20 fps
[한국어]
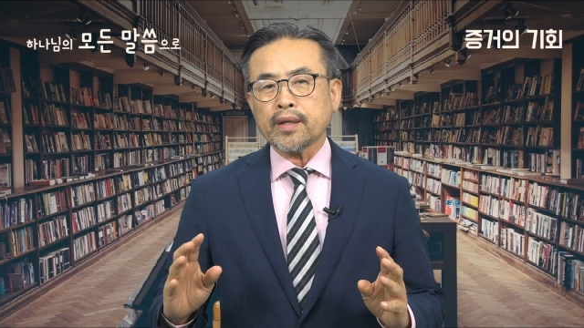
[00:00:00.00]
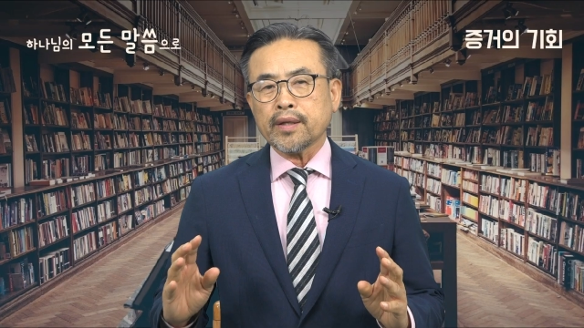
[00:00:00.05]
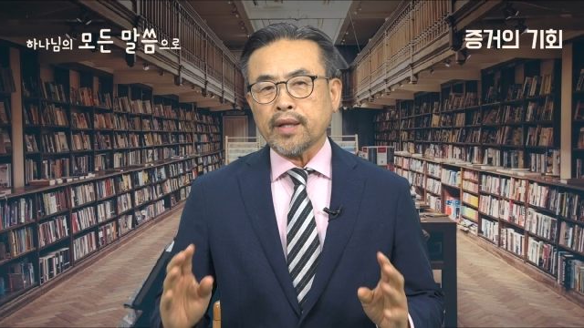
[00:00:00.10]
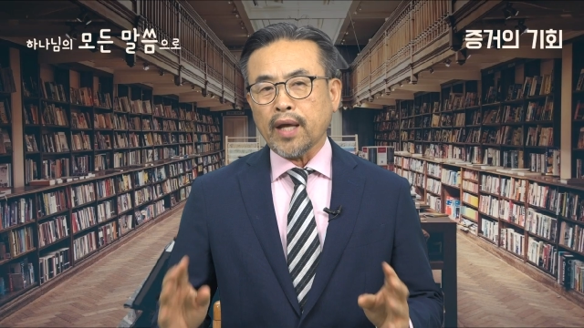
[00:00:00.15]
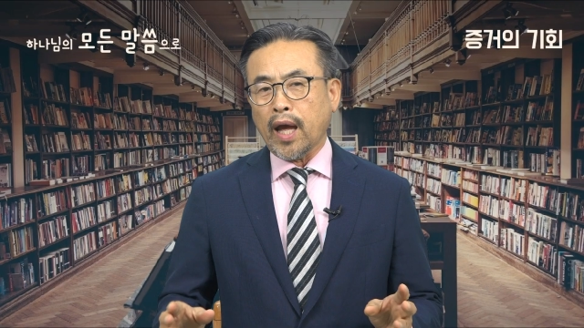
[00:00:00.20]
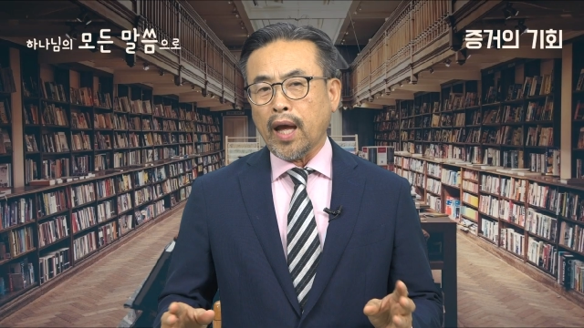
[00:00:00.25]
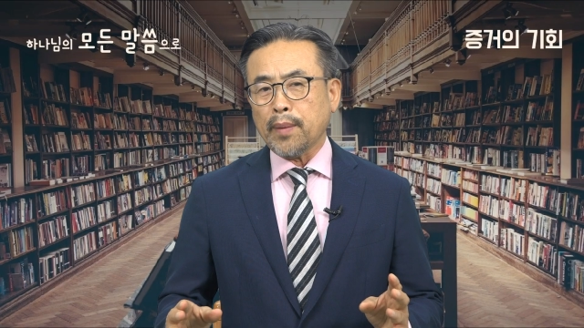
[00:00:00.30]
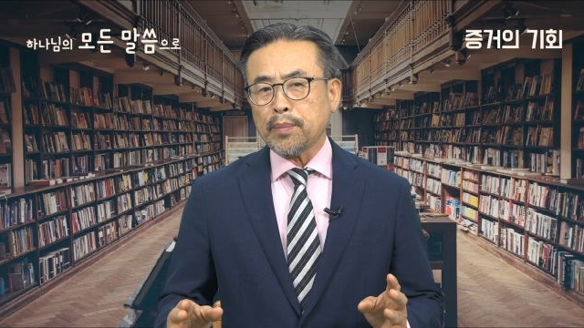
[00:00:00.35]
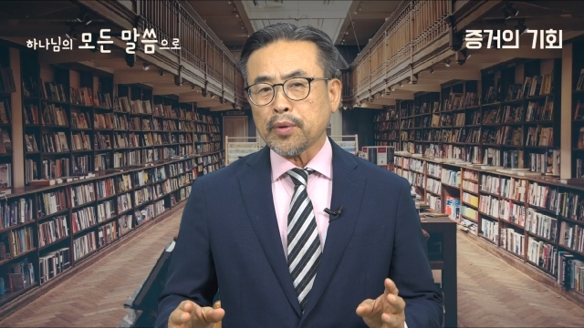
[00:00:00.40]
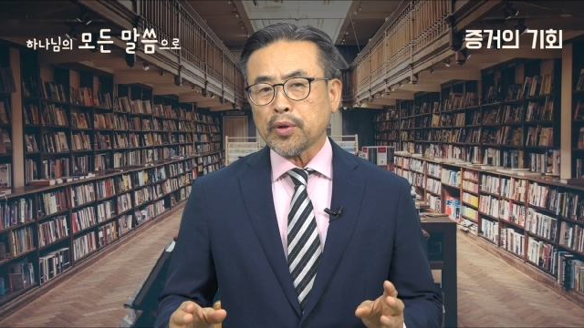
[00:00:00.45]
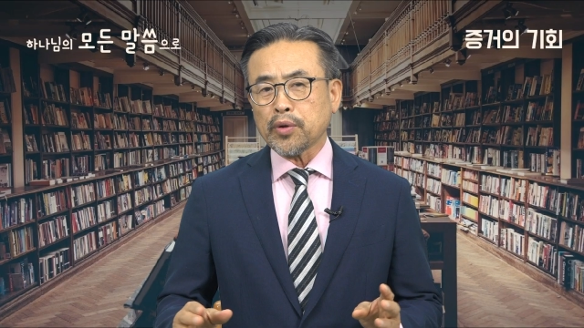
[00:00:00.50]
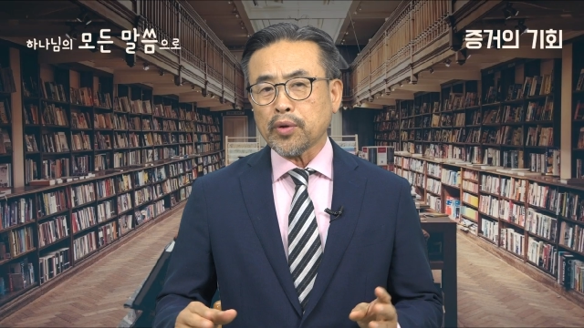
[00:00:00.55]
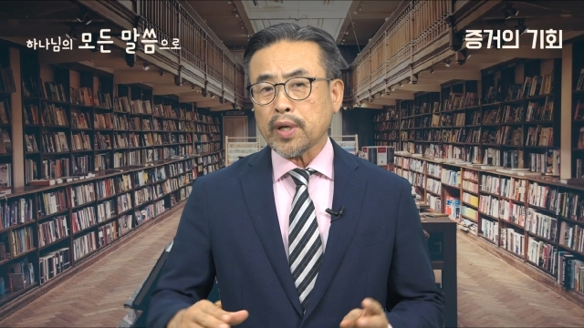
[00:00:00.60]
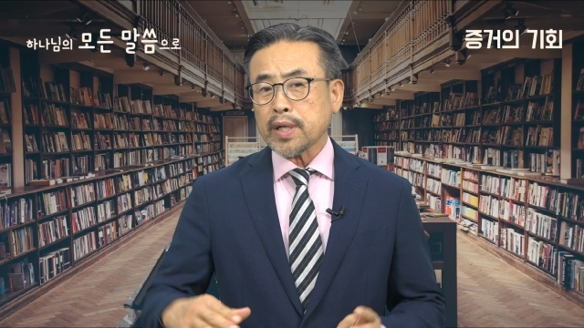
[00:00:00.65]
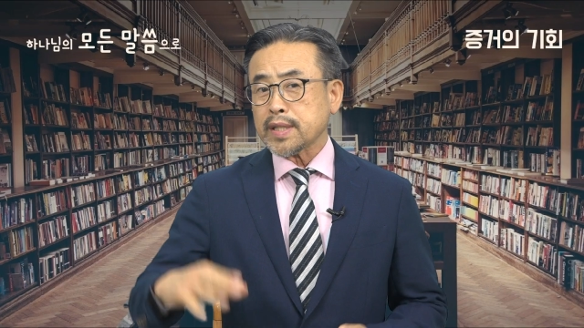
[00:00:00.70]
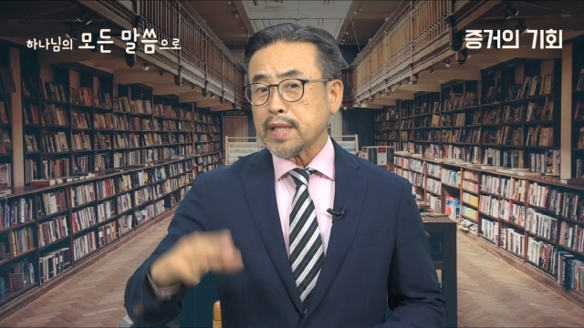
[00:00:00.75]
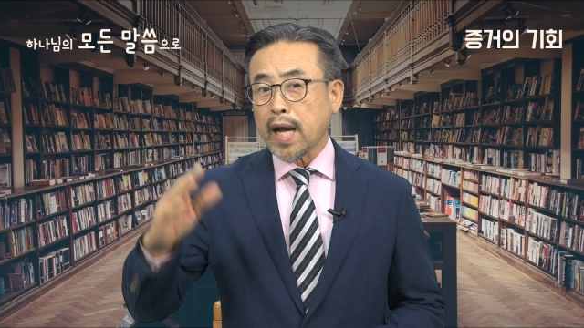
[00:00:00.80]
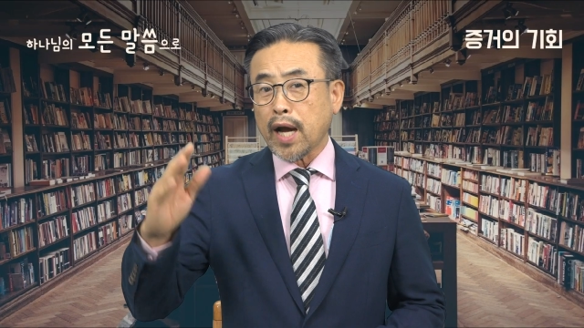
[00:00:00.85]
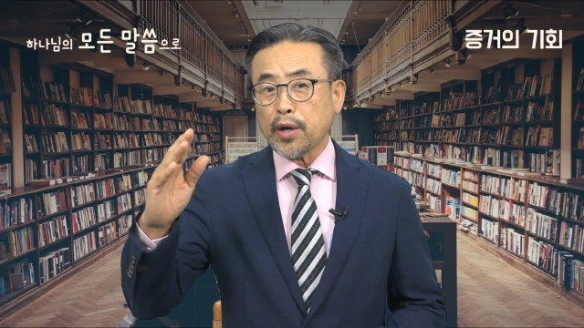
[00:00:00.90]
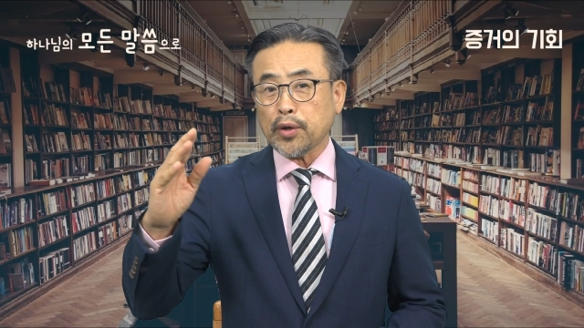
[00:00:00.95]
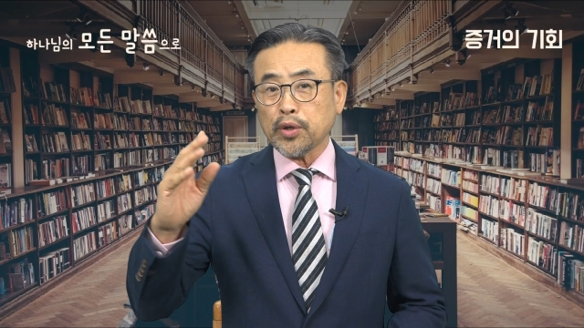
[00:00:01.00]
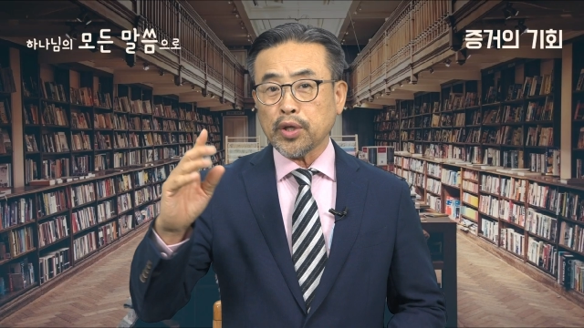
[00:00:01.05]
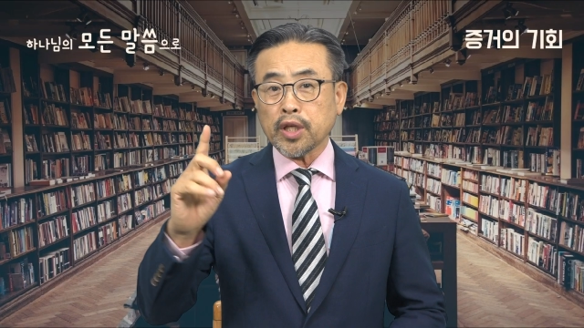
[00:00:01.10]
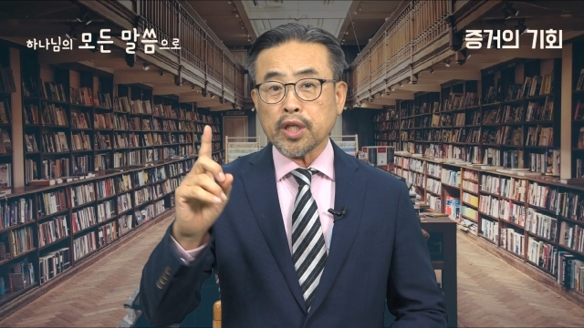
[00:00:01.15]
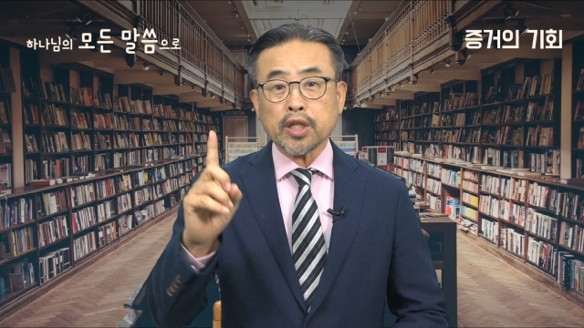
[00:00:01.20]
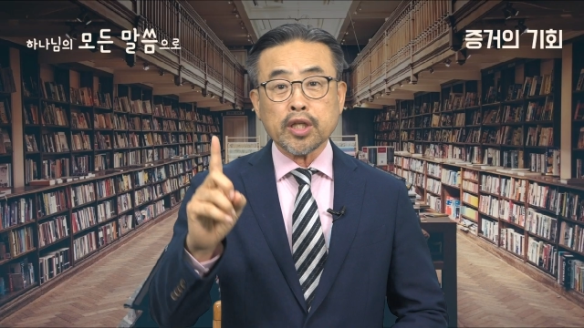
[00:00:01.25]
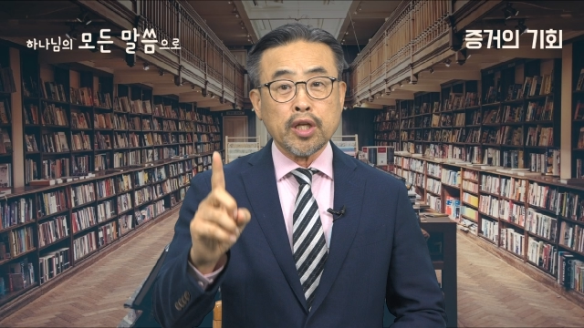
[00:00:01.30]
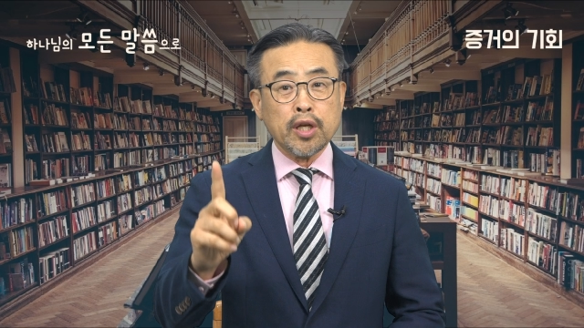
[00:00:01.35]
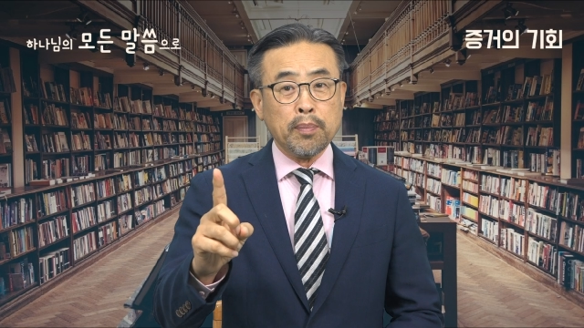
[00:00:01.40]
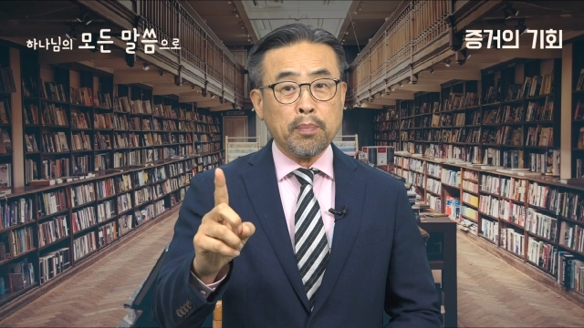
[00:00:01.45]
대한민국의 상위
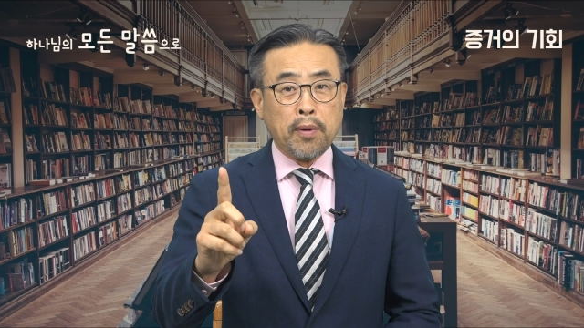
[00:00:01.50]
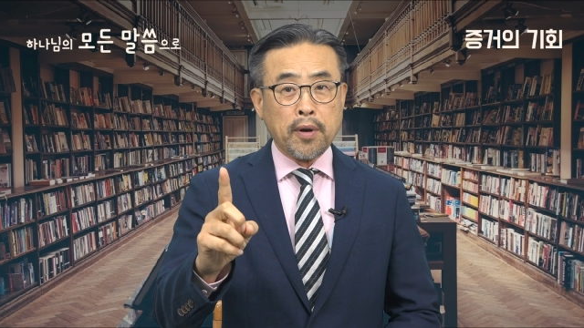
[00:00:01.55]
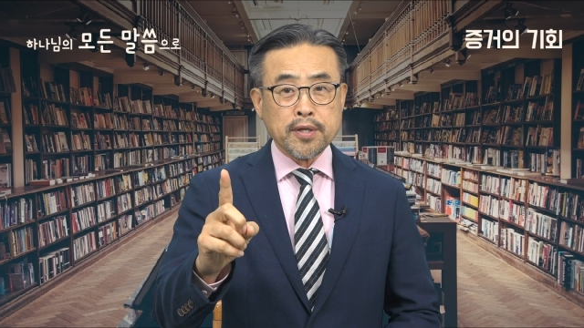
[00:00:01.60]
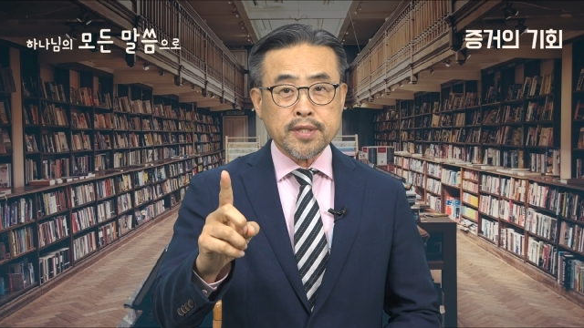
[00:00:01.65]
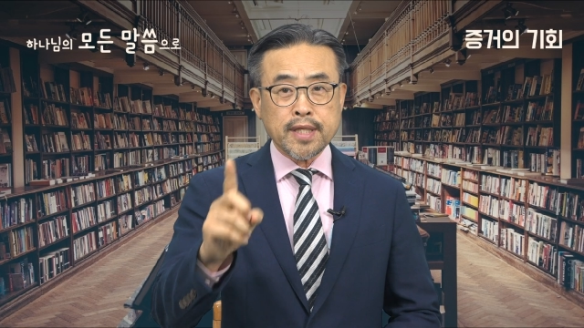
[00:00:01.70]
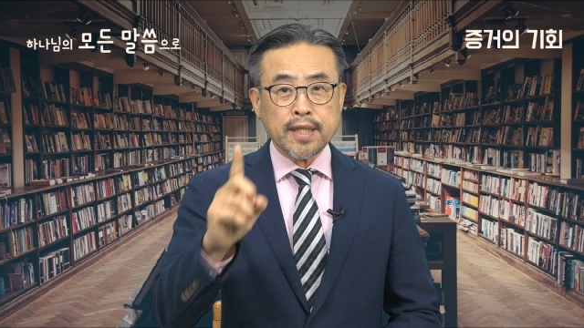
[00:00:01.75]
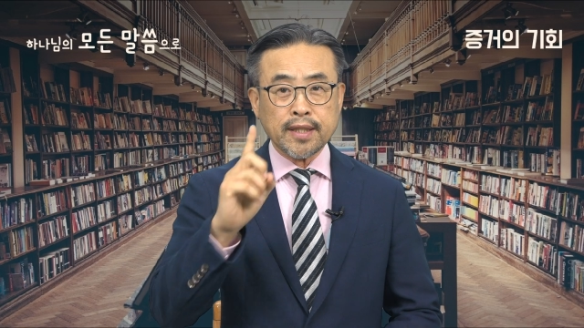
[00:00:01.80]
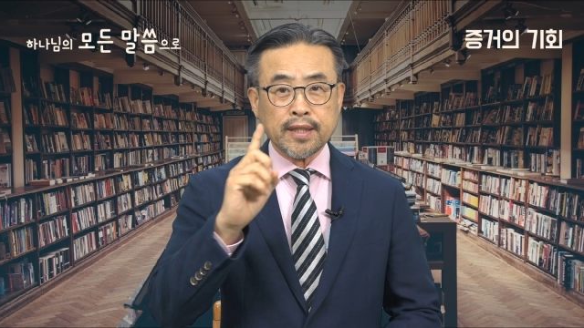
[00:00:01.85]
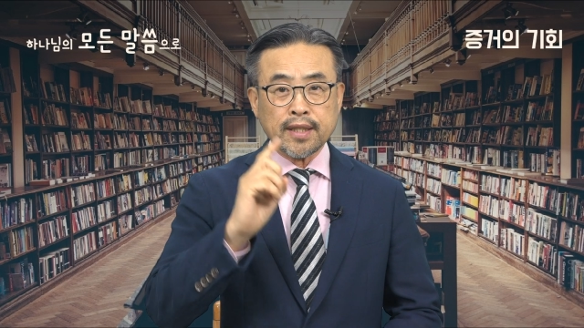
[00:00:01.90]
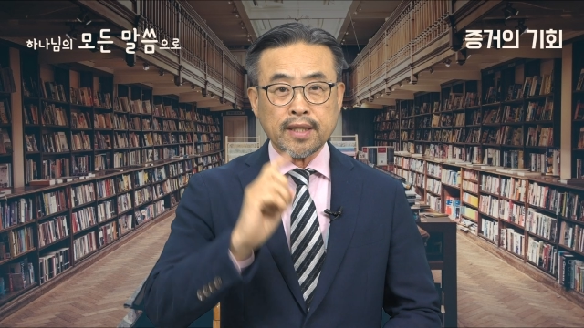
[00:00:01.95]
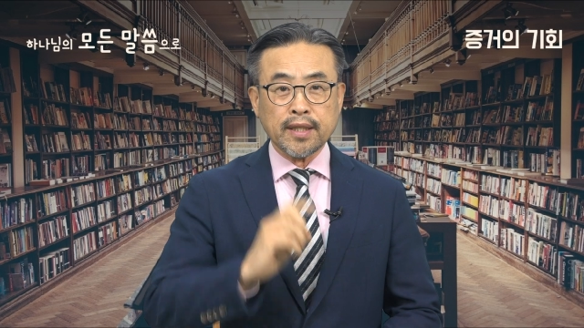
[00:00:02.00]
1%